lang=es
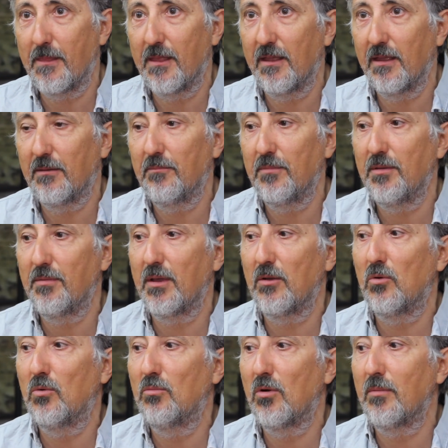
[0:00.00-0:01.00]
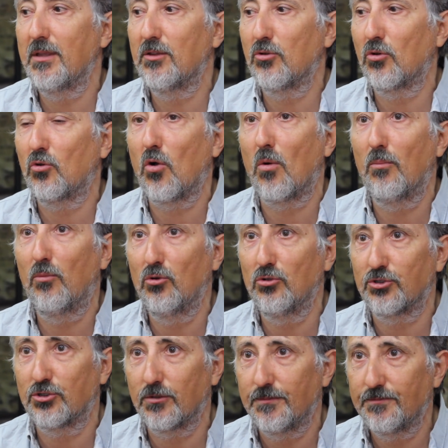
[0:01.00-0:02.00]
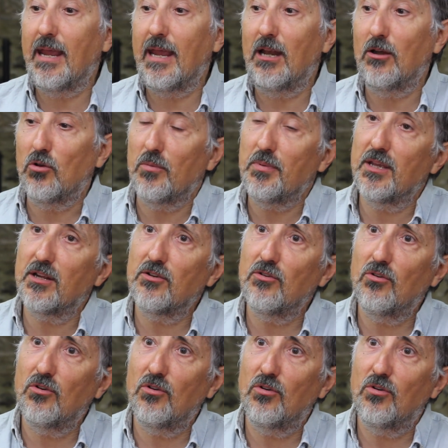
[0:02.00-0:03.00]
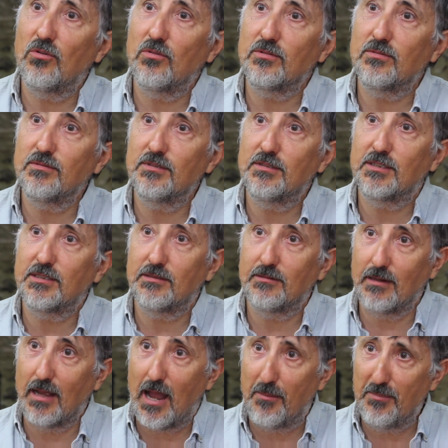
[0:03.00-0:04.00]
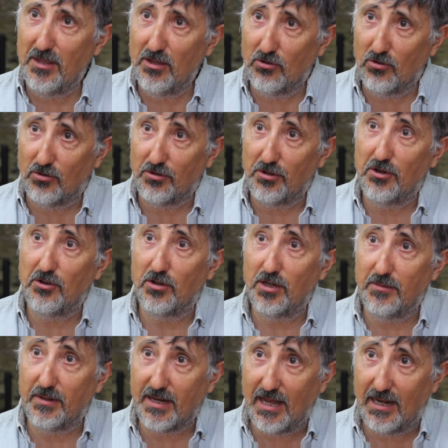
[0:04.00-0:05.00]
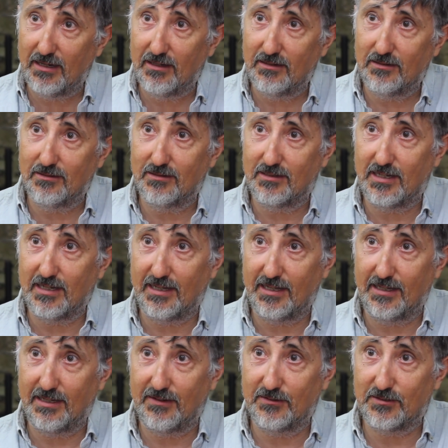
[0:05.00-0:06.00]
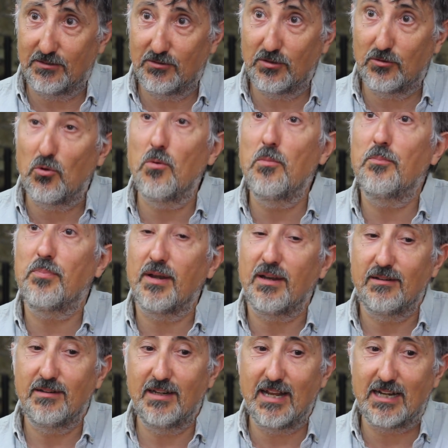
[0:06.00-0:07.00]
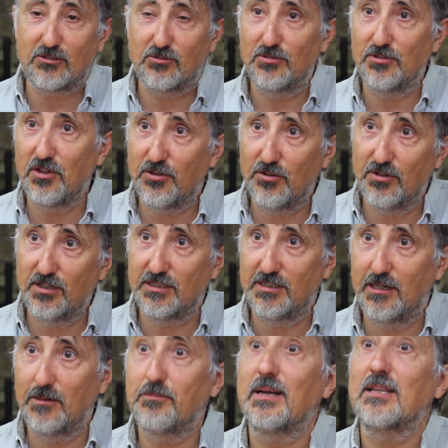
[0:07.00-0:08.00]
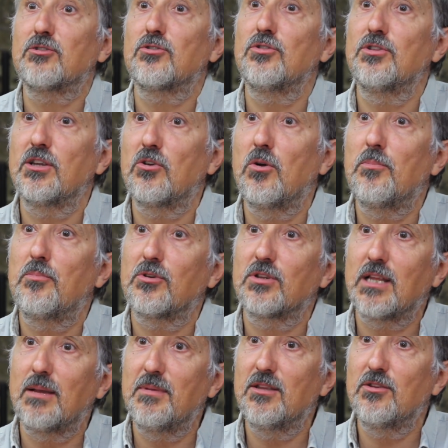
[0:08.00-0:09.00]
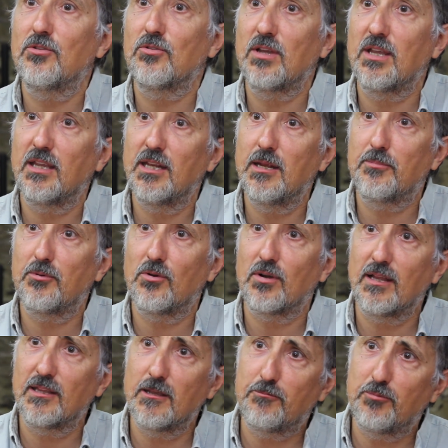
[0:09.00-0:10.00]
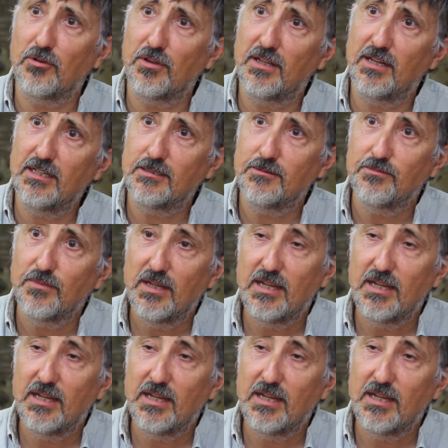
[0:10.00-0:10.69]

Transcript: eh, vive un momento convulso el gobierno amigo neoliberal que cumple las condiciones y el patrón de comportamiento que quiere por los grandes poderes,